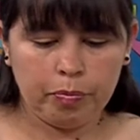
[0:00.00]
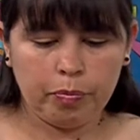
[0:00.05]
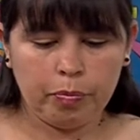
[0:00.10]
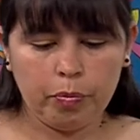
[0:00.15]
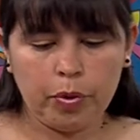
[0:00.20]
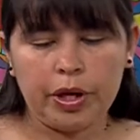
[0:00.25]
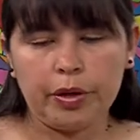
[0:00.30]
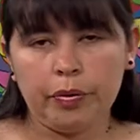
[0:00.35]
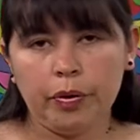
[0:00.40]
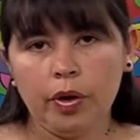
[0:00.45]

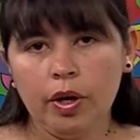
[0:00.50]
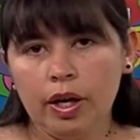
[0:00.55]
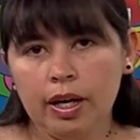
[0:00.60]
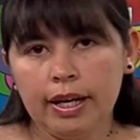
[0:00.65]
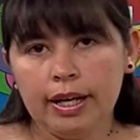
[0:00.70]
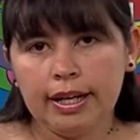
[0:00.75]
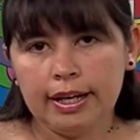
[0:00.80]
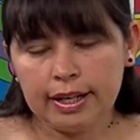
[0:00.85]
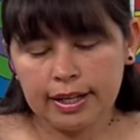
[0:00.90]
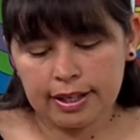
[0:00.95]
Bueno,
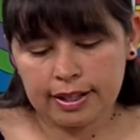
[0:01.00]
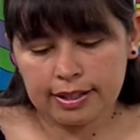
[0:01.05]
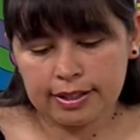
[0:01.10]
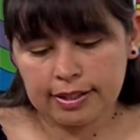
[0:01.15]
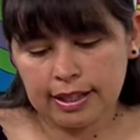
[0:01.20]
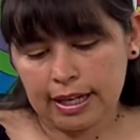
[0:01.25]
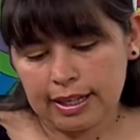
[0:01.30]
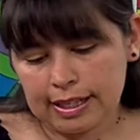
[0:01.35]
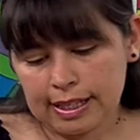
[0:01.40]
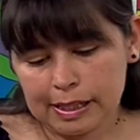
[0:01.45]
eh,
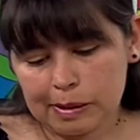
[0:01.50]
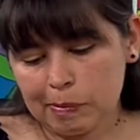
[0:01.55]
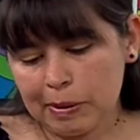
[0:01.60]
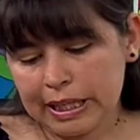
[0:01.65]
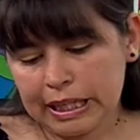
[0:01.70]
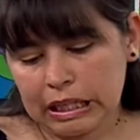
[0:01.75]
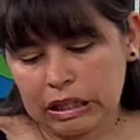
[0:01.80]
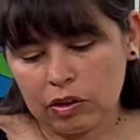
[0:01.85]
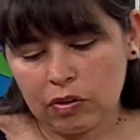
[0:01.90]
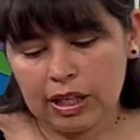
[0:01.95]
ya les
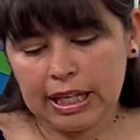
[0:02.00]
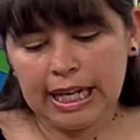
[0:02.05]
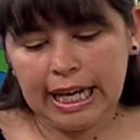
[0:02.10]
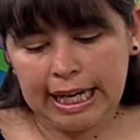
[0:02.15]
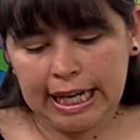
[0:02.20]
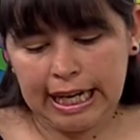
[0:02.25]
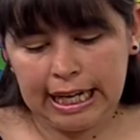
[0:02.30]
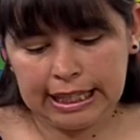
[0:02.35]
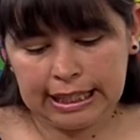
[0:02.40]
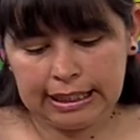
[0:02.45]
expliqué lo de
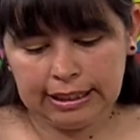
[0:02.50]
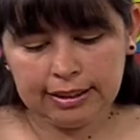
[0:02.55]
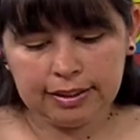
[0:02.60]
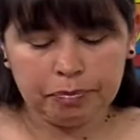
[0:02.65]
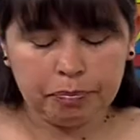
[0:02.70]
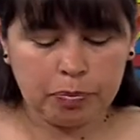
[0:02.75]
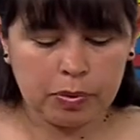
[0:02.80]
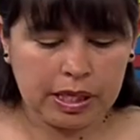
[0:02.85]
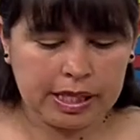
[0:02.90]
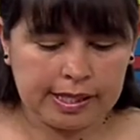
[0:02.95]
la laca,
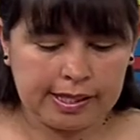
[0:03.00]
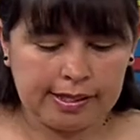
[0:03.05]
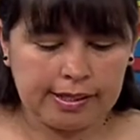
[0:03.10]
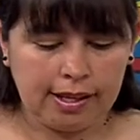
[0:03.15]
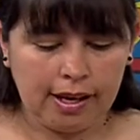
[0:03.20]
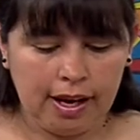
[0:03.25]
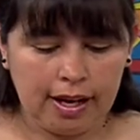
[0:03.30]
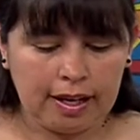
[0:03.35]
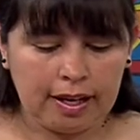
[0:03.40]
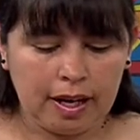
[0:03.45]
pues
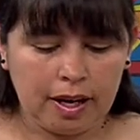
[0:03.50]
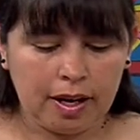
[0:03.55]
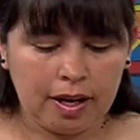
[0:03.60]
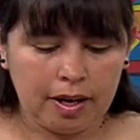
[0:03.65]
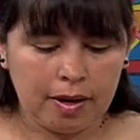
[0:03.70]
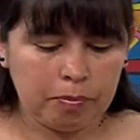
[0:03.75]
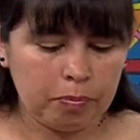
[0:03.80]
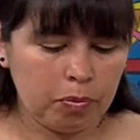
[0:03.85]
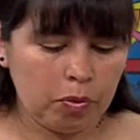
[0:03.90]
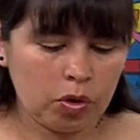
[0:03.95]

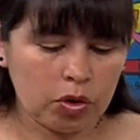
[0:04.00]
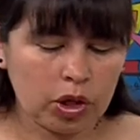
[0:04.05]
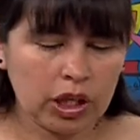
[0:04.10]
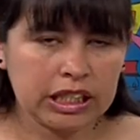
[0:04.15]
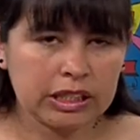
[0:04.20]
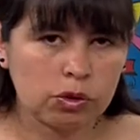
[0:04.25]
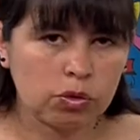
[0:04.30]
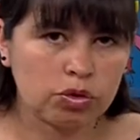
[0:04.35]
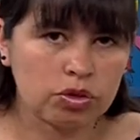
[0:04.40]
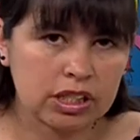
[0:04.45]
acá
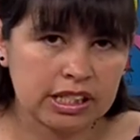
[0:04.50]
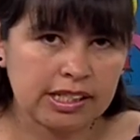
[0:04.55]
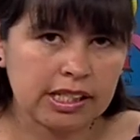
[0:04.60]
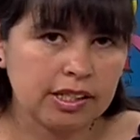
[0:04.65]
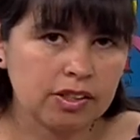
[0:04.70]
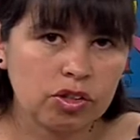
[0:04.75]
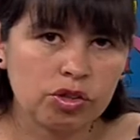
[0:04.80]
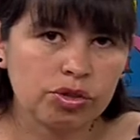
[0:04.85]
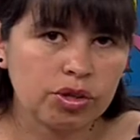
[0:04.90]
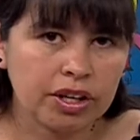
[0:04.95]
porque es un
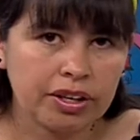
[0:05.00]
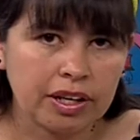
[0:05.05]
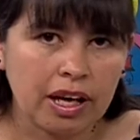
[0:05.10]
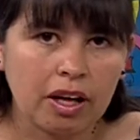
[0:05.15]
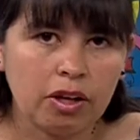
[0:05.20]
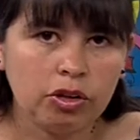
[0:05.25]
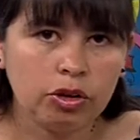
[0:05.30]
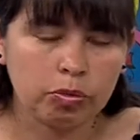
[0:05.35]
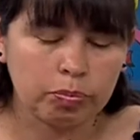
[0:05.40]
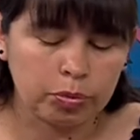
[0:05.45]
recinto
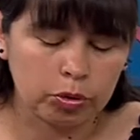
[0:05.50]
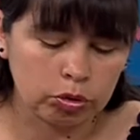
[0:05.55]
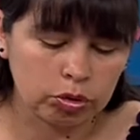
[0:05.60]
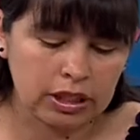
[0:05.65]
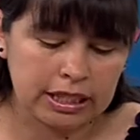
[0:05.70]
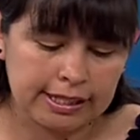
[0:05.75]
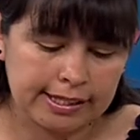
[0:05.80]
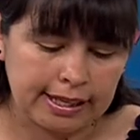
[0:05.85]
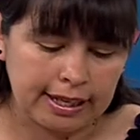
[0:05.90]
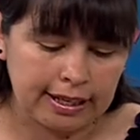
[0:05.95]
cerrado no puedo
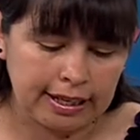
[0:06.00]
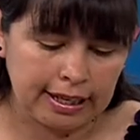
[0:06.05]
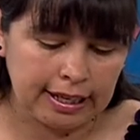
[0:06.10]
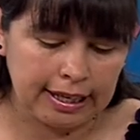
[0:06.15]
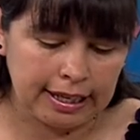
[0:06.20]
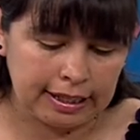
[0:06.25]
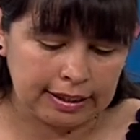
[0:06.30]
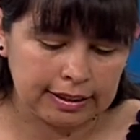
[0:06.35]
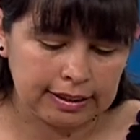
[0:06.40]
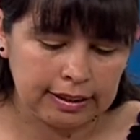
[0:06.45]
utilizar la
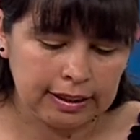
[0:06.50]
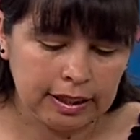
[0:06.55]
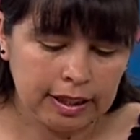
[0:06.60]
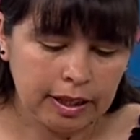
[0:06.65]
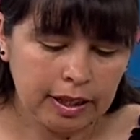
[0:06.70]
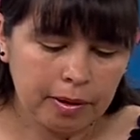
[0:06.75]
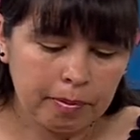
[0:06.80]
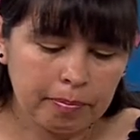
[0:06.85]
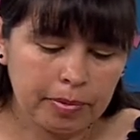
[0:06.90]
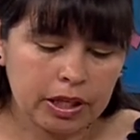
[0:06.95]
laca.
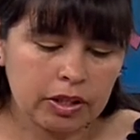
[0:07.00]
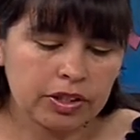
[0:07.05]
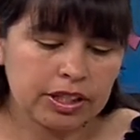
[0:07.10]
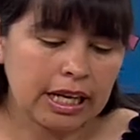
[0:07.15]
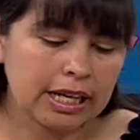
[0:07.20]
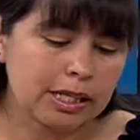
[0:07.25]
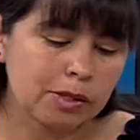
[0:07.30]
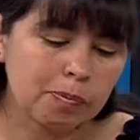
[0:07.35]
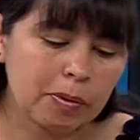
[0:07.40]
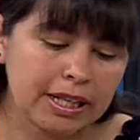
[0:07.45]
Pero
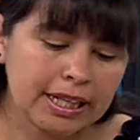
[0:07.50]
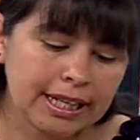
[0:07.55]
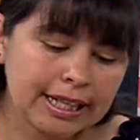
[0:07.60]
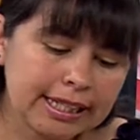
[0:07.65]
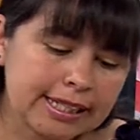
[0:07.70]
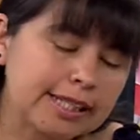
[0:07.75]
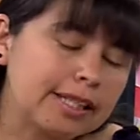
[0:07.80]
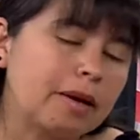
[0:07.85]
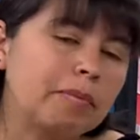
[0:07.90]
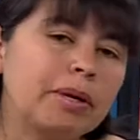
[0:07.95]
ya después de
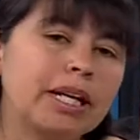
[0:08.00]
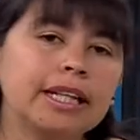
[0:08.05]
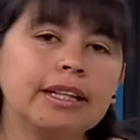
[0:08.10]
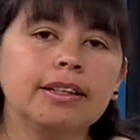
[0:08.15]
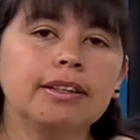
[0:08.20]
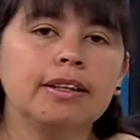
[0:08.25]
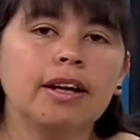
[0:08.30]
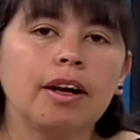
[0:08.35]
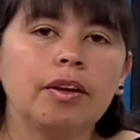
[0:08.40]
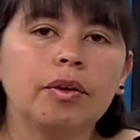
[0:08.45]
que está
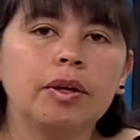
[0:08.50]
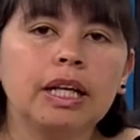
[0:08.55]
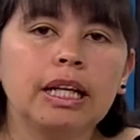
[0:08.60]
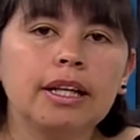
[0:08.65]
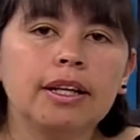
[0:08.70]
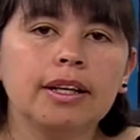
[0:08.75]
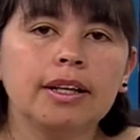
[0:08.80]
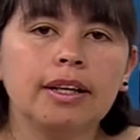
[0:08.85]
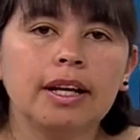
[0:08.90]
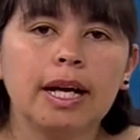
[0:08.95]
maquillado
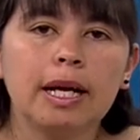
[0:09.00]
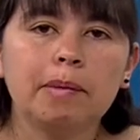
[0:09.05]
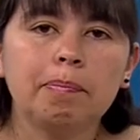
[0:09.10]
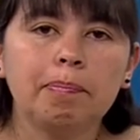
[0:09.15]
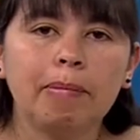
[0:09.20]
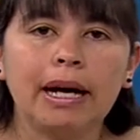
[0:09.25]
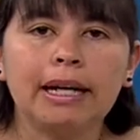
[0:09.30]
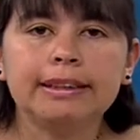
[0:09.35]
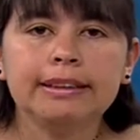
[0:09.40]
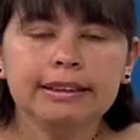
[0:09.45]
el,
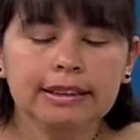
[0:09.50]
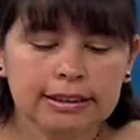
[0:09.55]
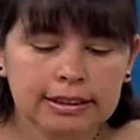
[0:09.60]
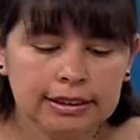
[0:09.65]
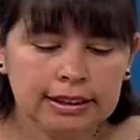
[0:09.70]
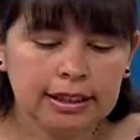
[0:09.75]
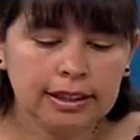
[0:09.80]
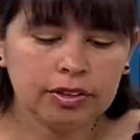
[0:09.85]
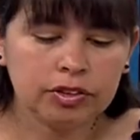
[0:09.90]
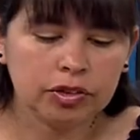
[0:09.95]
pan,
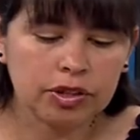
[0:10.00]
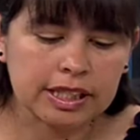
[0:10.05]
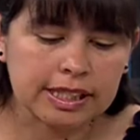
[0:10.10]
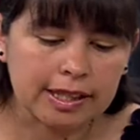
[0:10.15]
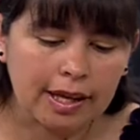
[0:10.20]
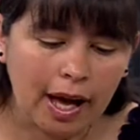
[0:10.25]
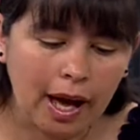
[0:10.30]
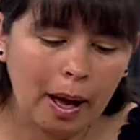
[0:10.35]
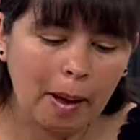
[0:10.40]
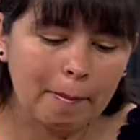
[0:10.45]

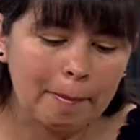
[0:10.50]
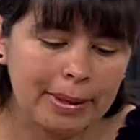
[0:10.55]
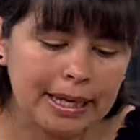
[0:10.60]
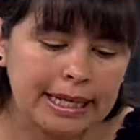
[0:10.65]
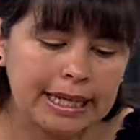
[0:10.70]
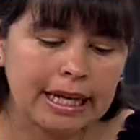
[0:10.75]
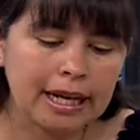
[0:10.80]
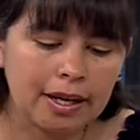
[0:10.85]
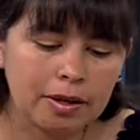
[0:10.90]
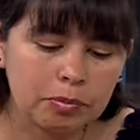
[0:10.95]
entonces
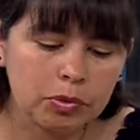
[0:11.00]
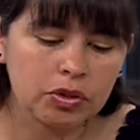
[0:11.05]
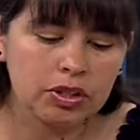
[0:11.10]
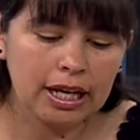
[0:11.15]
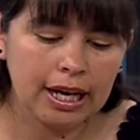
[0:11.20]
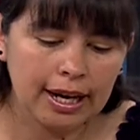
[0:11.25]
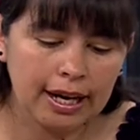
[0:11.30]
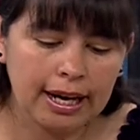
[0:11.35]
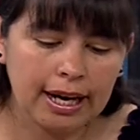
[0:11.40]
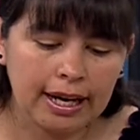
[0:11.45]
aplicamos
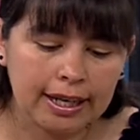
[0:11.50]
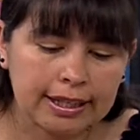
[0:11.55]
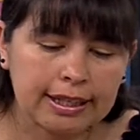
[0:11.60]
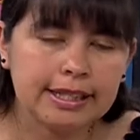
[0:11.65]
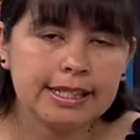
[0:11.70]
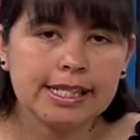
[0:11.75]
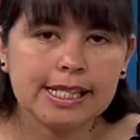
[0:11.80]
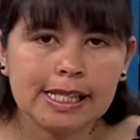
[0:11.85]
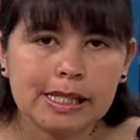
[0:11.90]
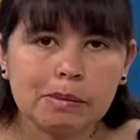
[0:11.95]
la
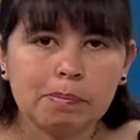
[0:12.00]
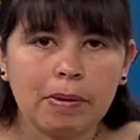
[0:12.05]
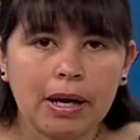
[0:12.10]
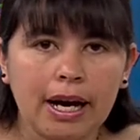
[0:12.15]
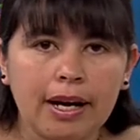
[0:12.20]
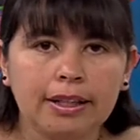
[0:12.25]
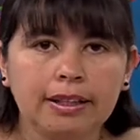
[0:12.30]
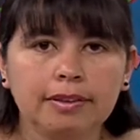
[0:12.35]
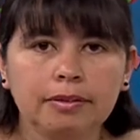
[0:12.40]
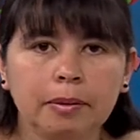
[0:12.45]
laca en
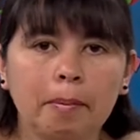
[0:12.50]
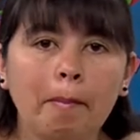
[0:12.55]
spray